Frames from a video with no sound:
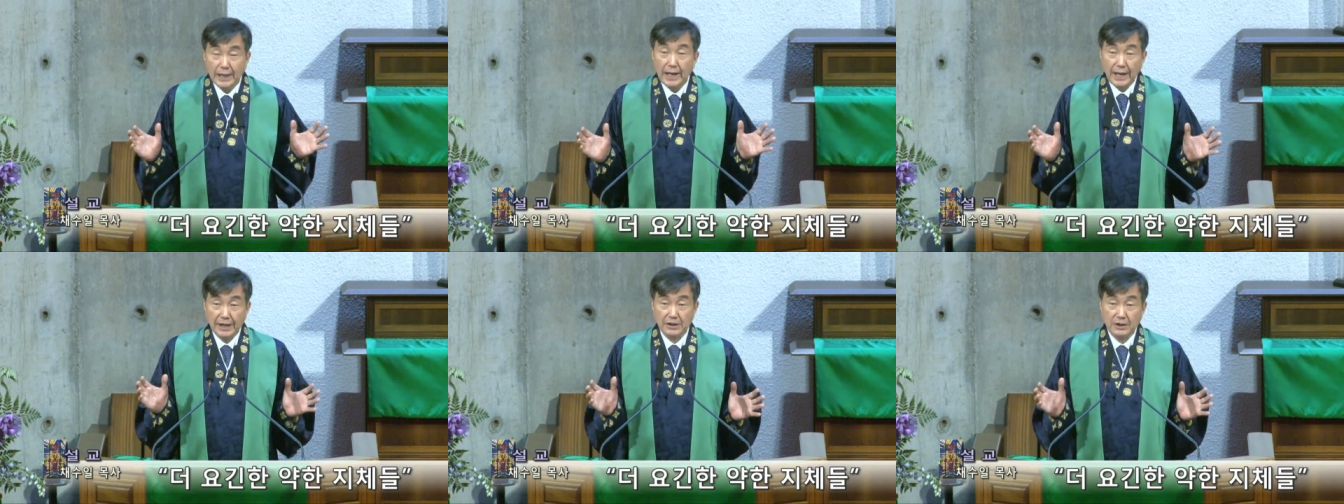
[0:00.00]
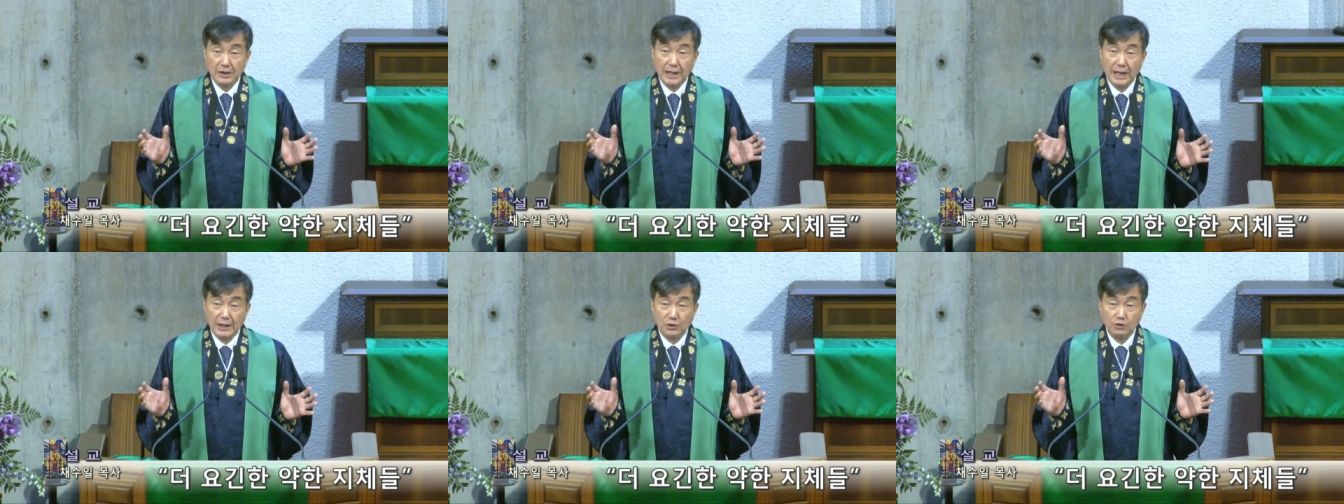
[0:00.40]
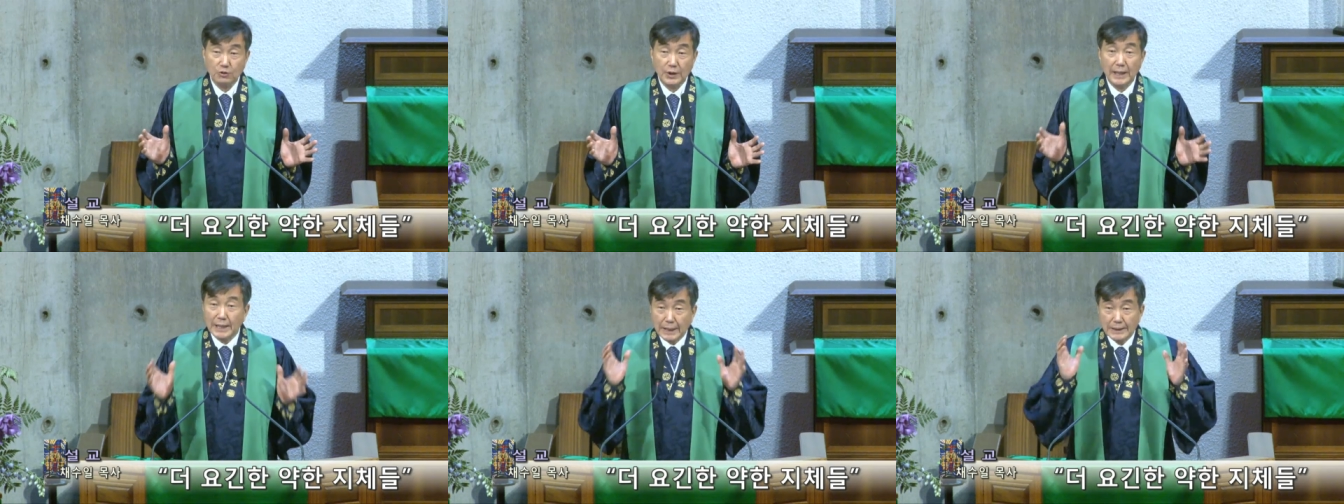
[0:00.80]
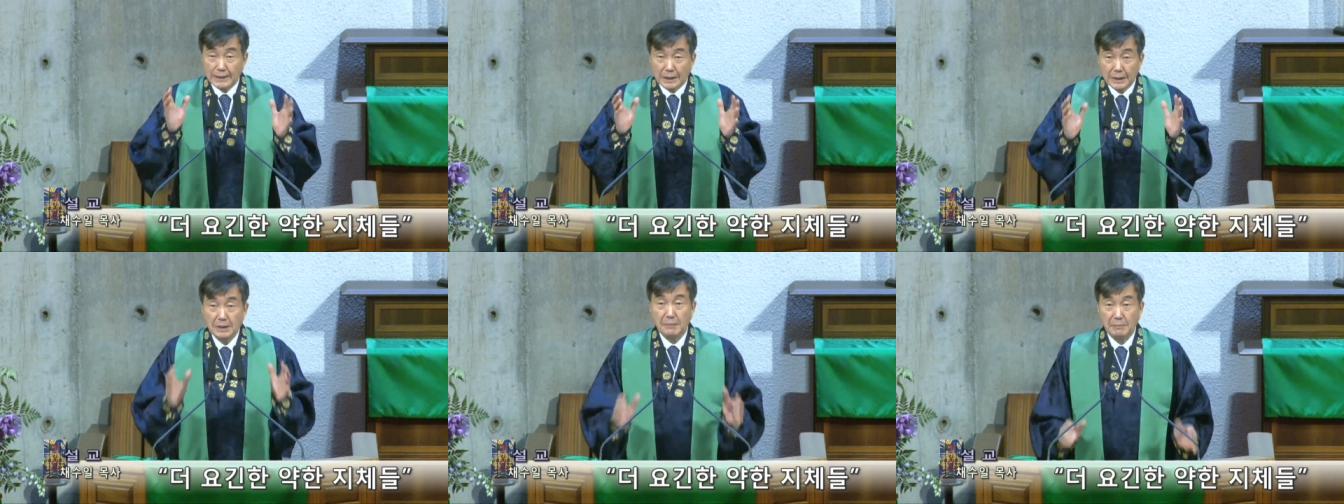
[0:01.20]
해결하기 위한
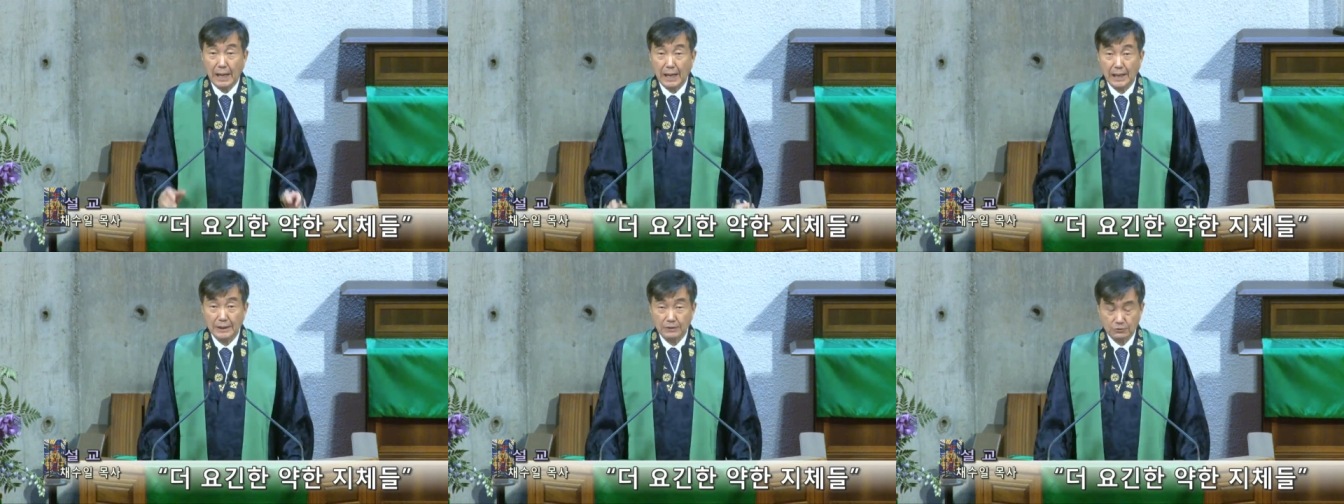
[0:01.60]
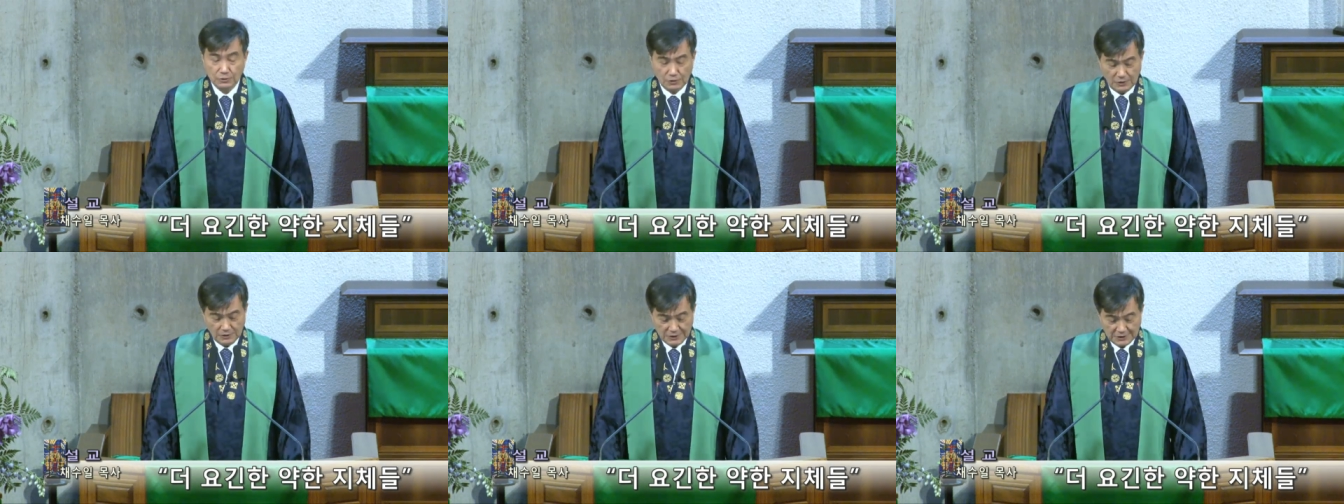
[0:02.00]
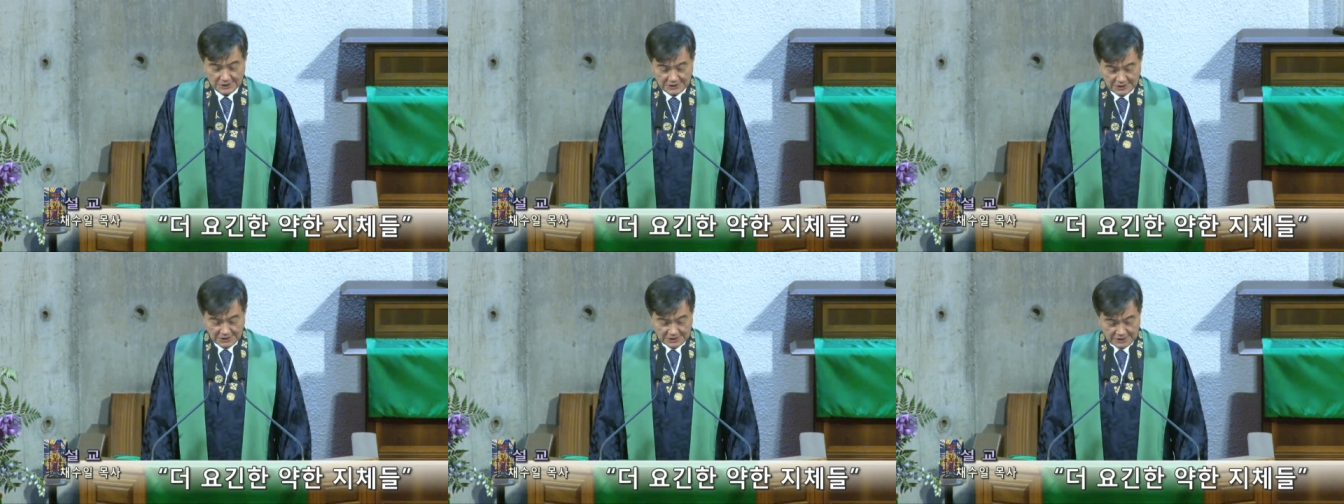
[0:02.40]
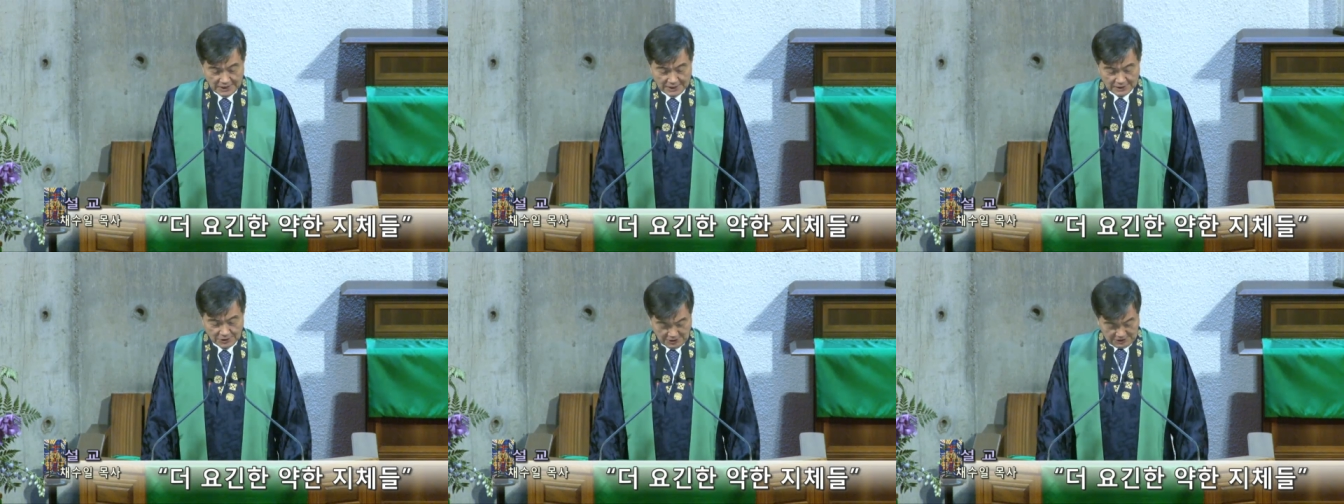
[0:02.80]
한 방안으로
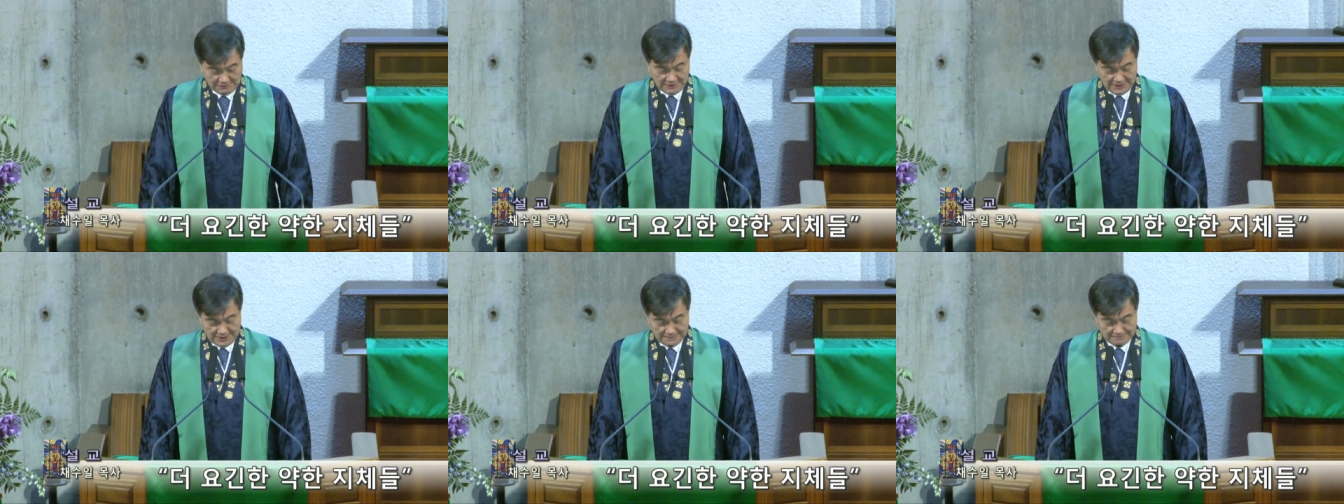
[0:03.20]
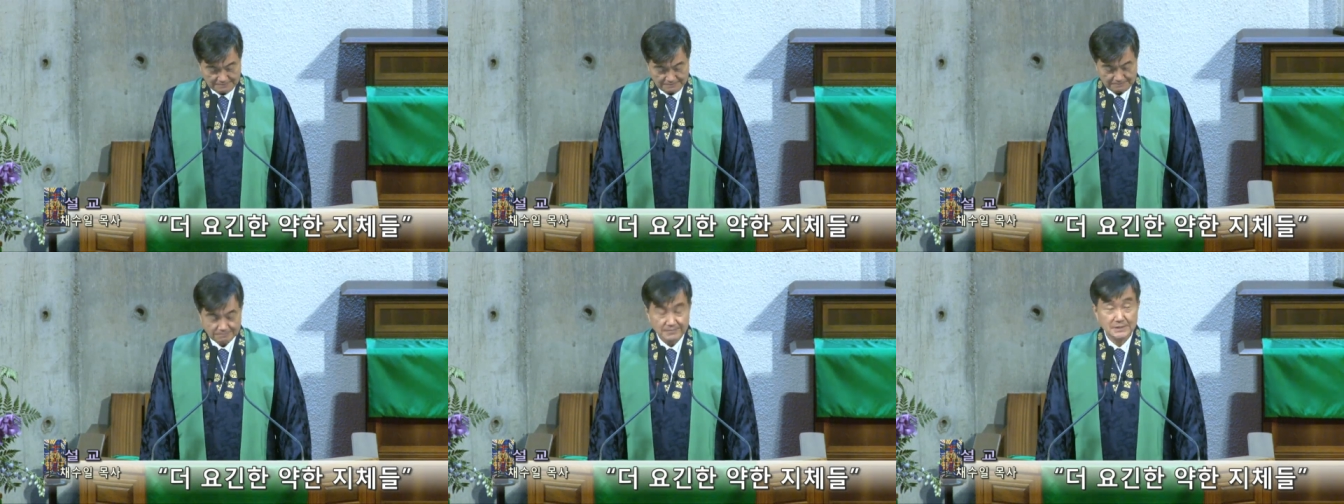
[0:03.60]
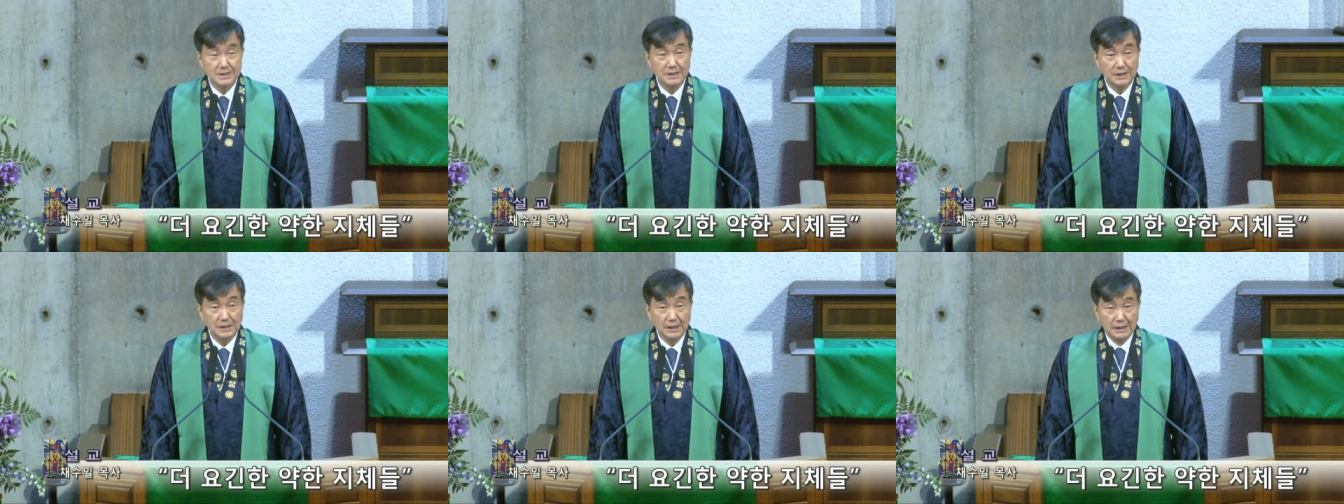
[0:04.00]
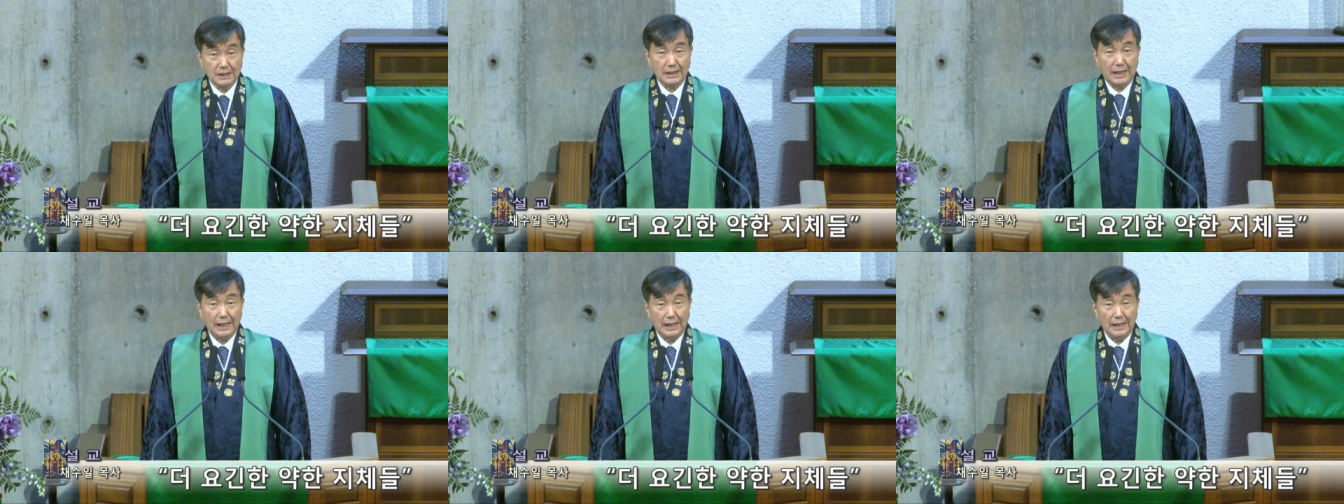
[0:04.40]
제시한 것입니다.
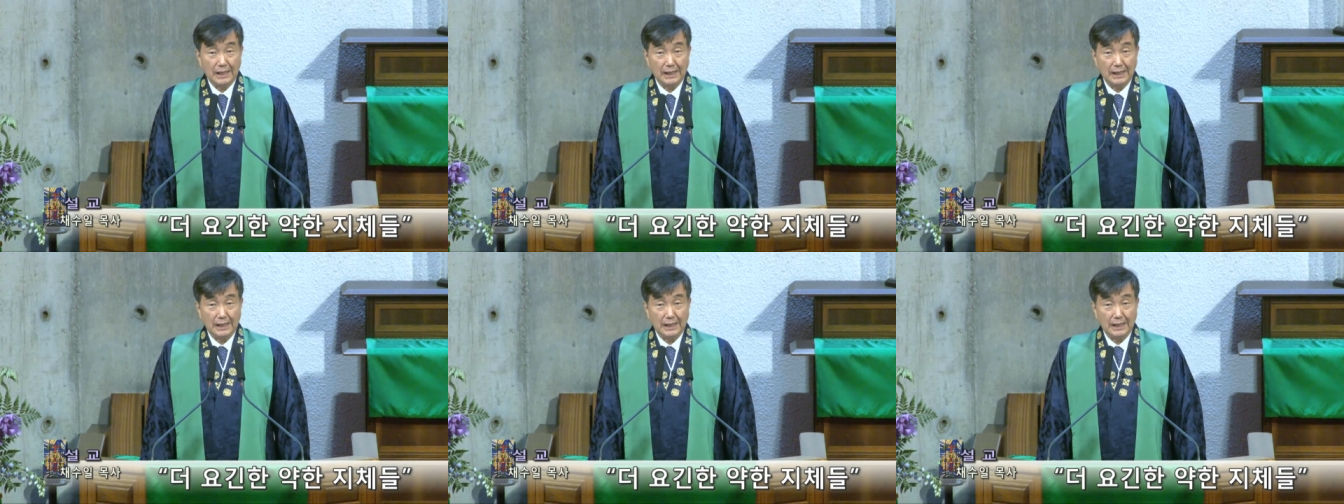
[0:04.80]
그러나